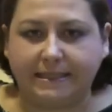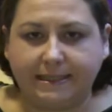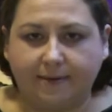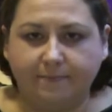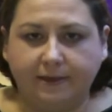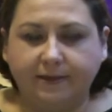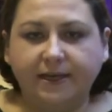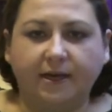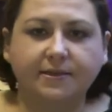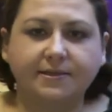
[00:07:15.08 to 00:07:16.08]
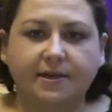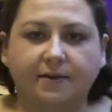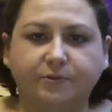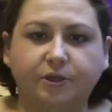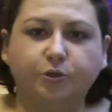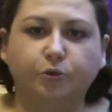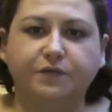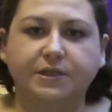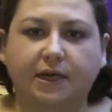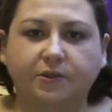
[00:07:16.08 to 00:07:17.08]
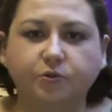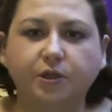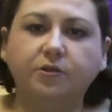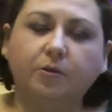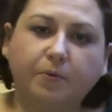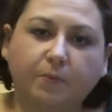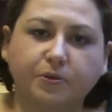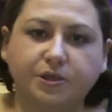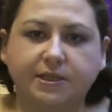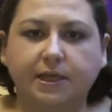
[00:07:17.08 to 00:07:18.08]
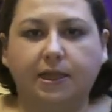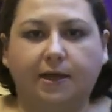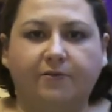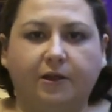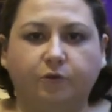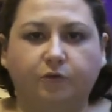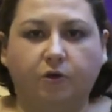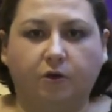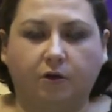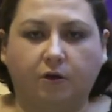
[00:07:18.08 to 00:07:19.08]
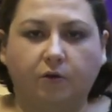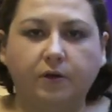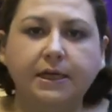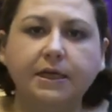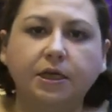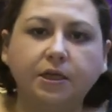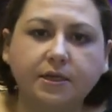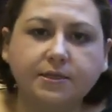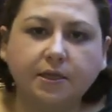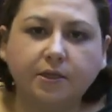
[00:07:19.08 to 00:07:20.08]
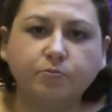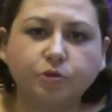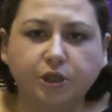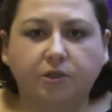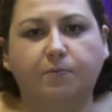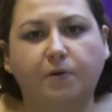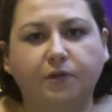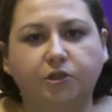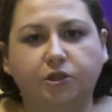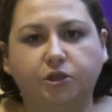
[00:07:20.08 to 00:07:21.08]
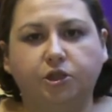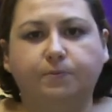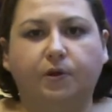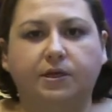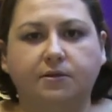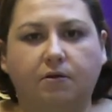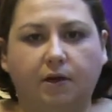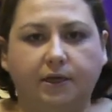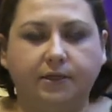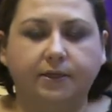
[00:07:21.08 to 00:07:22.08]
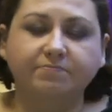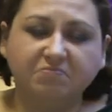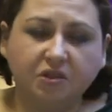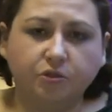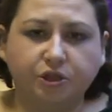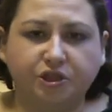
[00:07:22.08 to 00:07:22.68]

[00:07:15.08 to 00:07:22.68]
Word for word: Jezabel, jak sam tytuł wskazuje, to propozycja dla fanów horroru. I niestety muszę to powiedzieć dziś po raz kolejny. Dość